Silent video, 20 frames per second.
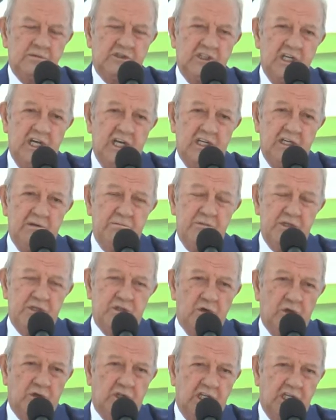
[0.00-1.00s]
Şehrin
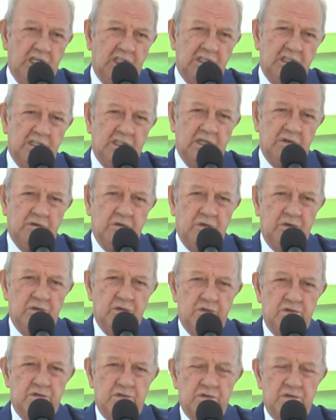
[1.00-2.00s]
birçok yerinde de
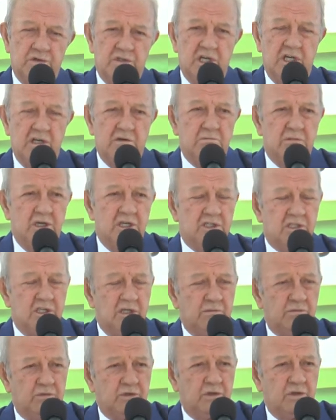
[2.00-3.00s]
görüyorsunuz. Sayın
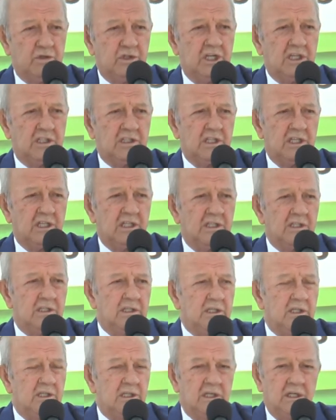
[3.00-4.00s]
Başkan bugünlerde
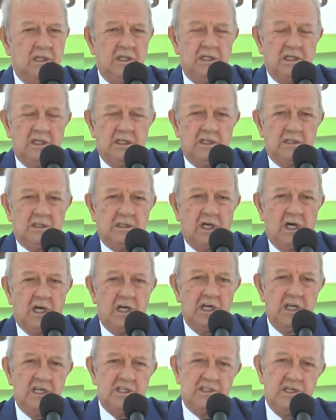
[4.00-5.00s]
daha
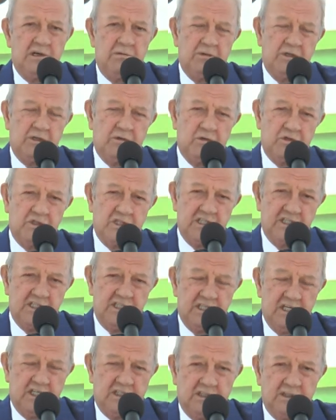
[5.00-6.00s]
eşi bir
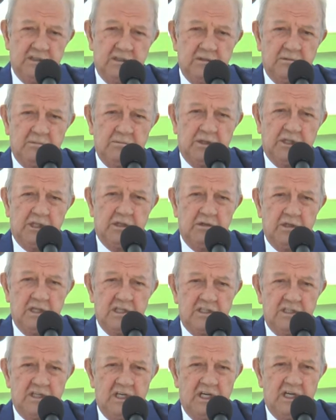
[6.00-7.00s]
kocasıyla,
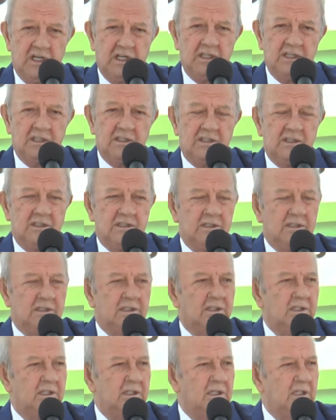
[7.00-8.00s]
arabasıyla
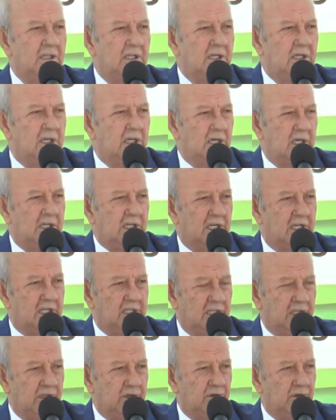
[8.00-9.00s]
hareket
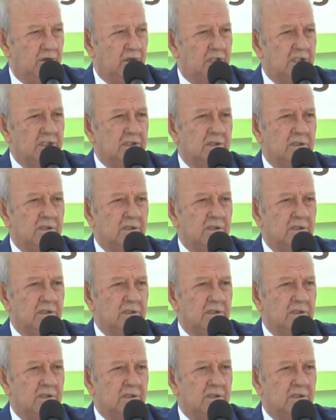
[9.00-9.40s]
ediyorlar.